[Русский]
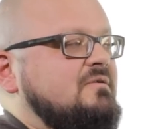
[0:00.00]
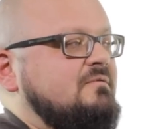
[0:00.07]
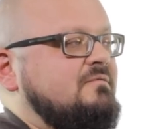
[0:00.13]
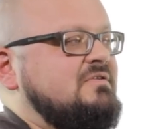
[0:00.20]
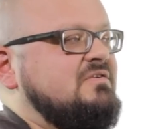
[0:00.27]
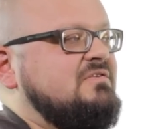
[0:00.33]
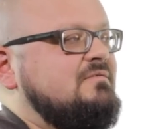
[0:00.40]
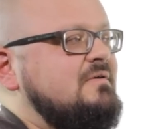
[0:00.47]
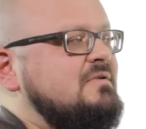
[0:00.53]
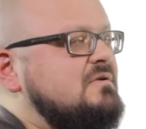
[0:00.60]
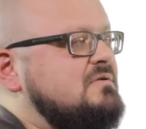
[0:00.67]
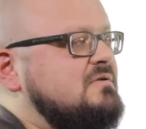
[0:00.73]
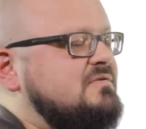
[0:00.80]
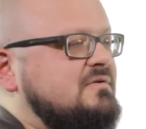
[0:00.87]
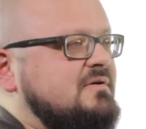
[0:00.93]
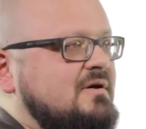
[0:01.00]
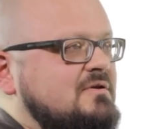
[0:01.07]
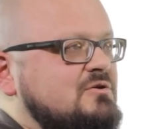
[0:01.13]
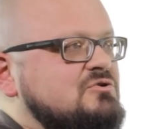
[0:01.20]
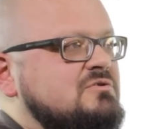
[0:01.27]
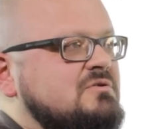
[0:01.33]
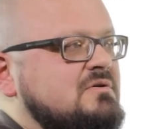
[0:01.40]
В действительности,
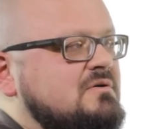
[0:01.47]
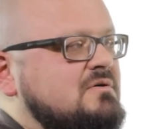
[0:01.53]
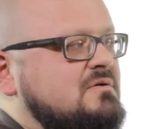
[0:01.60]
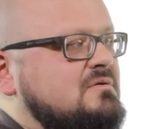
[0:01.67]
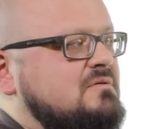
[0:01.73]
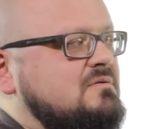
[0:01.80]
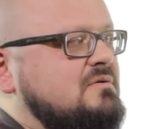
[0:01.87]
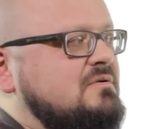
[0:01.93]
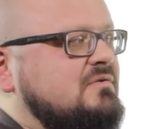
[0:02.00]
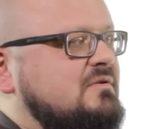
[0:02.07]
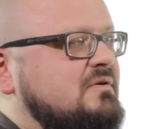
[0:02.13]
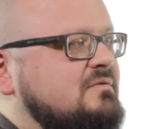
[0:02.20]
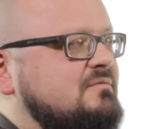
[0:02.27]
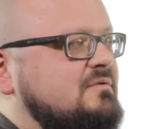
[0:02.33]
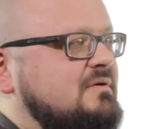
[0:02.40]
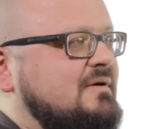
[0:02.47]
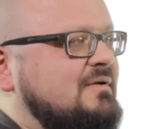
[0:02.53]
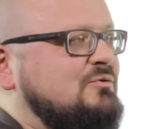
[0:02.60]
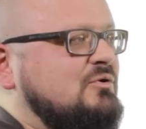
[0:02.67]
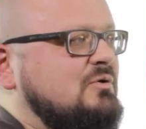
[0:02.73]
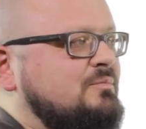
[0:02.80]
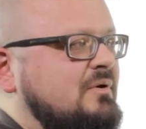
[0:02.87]
конечно, исследования,
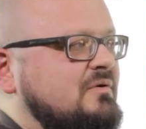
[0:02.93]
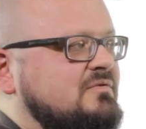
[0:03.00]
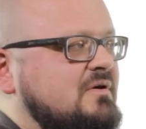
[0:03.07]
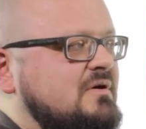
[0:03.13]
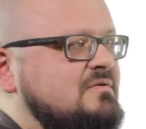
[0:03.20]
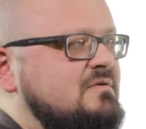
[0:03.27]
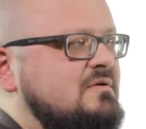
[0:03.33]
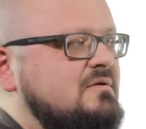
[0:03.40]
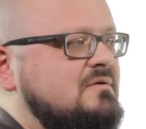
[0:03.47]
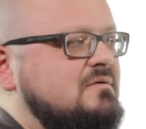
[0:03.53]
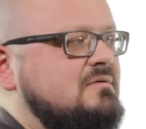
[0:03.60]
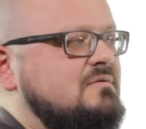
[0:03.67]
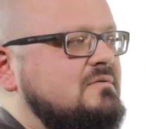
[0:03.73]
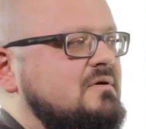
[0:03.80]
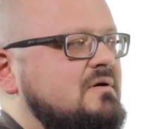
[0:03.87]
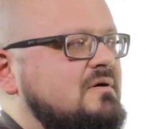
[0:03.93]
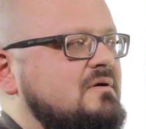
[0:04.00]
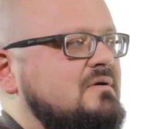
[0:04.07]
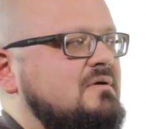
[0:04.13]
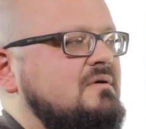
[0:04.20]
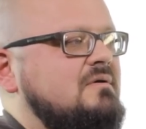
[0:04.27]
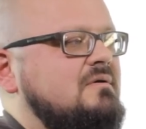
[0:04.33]
которые происходили,
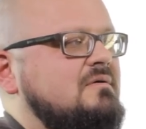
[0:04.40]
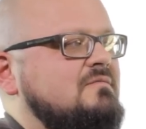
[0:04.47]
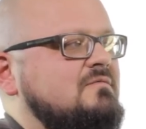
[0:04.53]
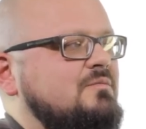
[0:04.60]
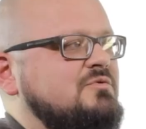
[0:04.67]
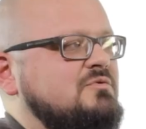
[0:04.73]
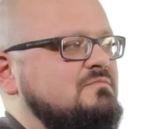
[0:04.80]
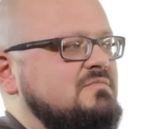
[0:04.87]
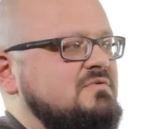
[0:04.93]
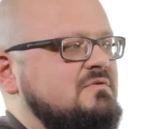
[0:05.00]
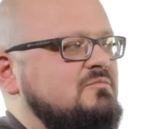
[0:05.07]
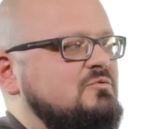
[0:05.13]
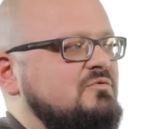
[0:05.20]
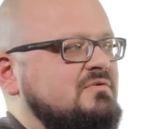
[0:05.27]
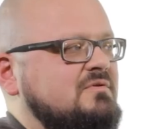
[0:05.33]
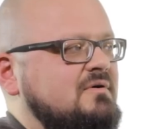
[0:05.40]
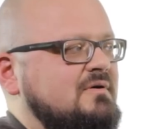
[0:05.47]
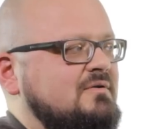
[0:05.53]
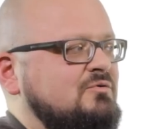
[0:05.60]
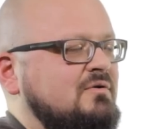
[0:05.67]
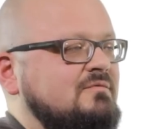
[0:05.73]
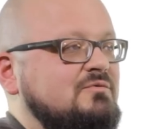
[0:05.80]
да, и, в общем, семиотика,
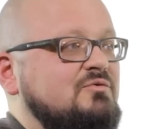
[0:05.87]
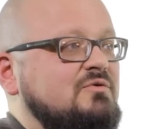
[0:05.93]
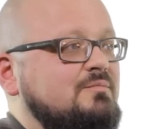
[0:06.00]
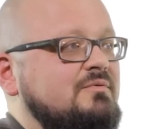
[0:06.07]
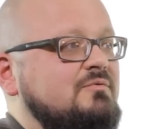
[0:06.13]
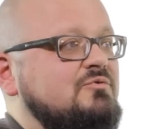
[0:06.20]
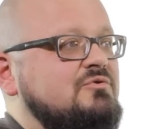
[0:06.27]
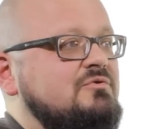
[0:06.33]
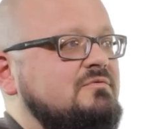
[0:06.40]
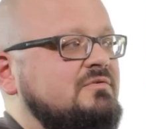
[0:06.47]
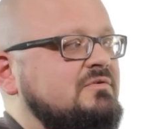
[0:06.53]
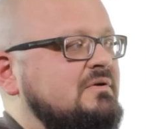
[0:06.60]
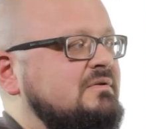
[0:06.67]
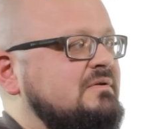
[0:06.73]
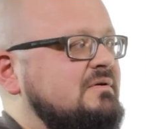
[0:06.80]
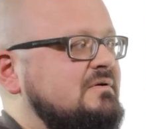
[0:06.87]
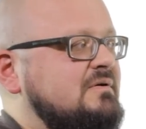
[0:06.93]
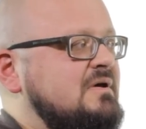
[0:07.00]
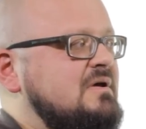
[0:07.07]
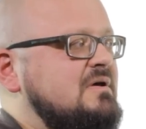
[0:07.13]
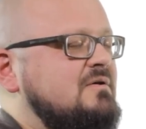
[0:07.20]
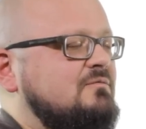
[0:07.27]
которая в итоге получилась, она
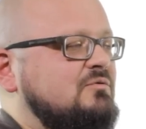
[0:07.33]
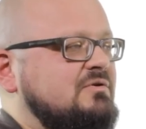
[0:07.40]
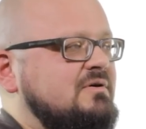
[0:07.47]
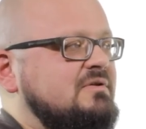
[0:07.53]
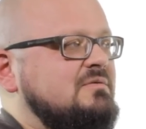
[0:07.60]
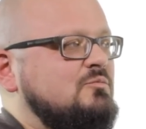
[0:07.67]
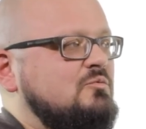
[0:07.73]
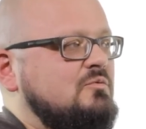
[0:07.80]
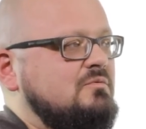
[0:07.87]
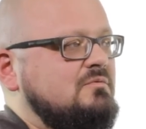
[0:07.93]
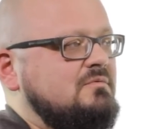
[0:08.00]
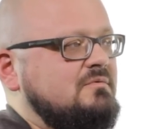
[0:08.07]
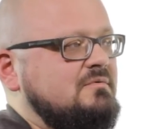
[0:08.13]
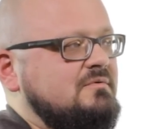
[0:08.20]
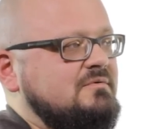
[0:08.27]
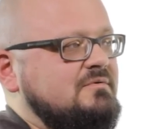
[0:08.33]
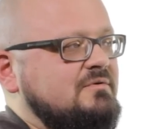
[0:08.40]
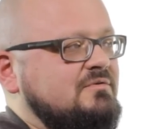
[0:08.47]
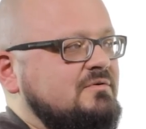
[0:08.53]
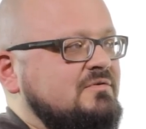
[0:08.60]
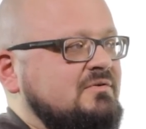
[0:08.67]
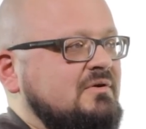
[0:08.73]
вот к этому, э,
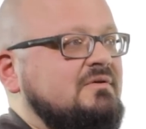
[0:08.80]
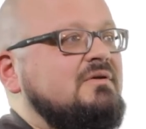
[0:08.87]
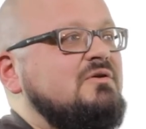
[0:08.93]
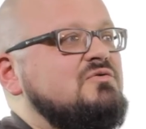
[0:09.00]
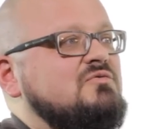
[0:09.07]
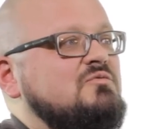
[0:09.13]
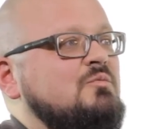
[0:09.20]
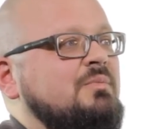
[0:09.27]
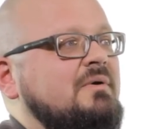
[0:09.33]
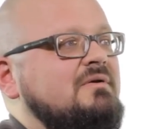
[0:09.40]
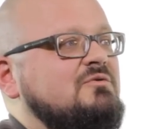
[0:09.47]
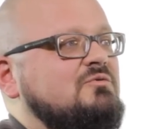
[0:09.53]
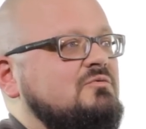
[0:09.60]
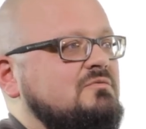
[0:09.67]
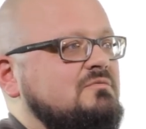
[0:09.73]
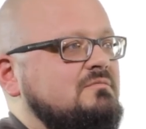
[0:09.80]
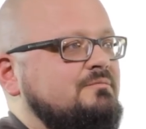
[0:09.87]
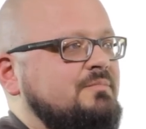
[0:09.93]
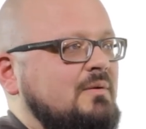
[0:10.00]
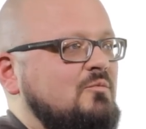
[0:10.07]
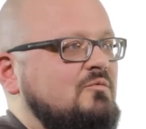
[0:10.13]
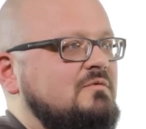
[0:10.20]
так сказать, стратегическому проекту
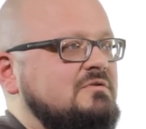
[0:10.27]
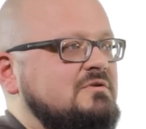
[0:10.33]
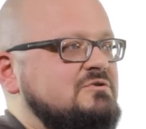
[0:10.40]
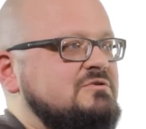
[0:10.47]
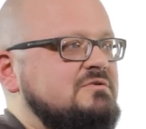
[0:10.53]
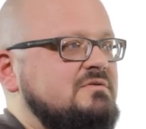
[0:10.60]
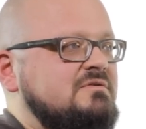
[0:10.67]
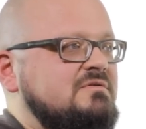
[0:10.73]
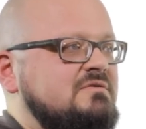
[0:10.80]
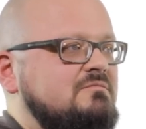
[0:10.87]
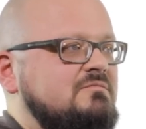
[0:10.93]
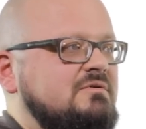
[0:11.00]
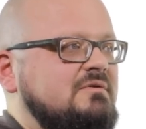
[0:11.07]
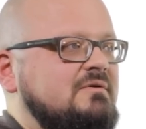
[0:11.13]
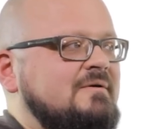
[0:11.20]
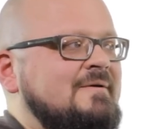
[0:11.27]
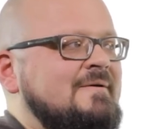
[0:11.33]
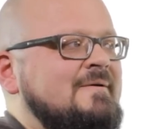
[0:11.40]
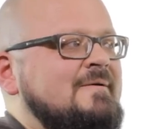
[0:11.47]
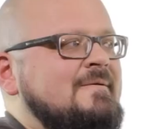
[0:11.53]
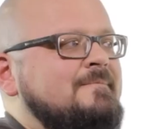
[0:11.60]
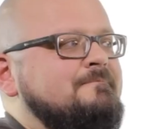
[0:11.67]
прямого отношения не имела.
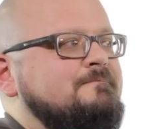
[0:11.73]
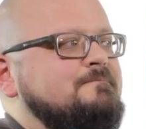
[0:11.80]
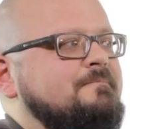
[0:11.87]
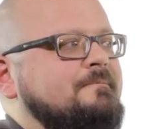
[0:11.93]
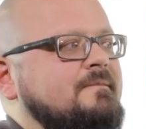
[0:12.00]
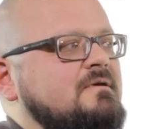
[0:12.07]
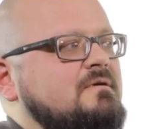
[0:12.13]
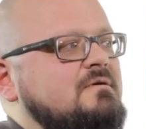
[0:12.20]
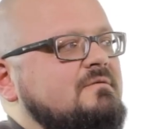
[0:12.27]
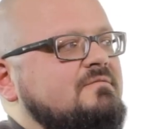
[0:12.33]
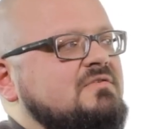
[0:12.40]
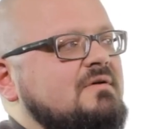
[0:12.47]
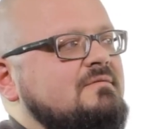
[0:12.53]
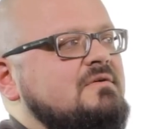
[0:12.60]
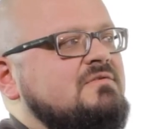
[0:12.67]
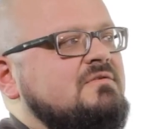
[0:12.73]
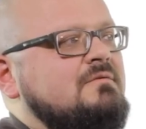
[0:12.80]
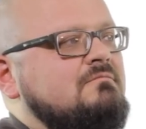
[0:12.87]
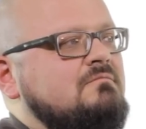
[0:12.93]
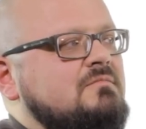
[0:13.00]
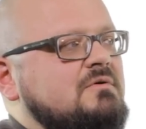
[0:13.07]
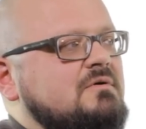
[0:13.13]
И в
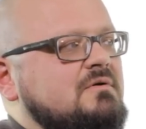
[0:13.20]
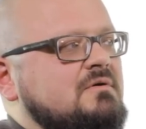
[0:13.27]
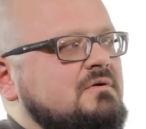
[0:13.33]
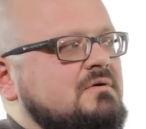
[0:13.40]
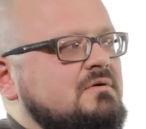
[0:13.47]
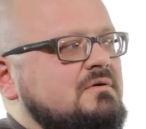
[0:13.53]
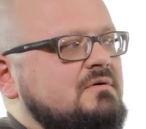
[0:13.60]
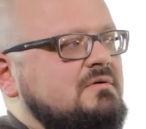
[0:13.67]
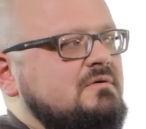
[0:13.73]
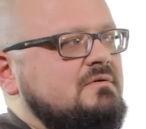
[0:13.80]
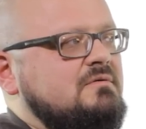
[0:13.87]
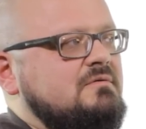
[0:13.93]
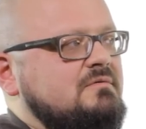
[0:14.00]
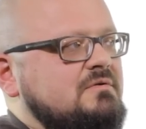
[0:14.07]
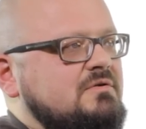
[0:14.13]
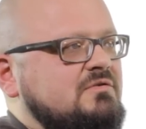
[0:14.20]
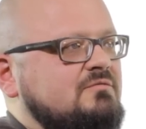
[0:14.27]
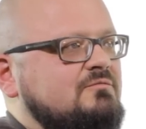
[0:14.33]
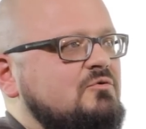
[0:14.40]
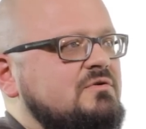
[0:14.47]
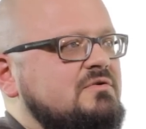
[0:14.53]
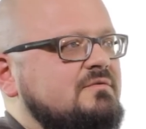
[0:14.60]
советском э, э,
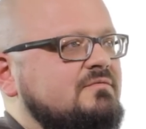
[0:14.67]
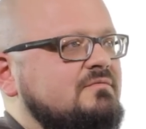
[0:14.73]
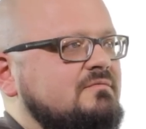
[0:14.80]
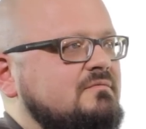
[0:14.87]
изводе,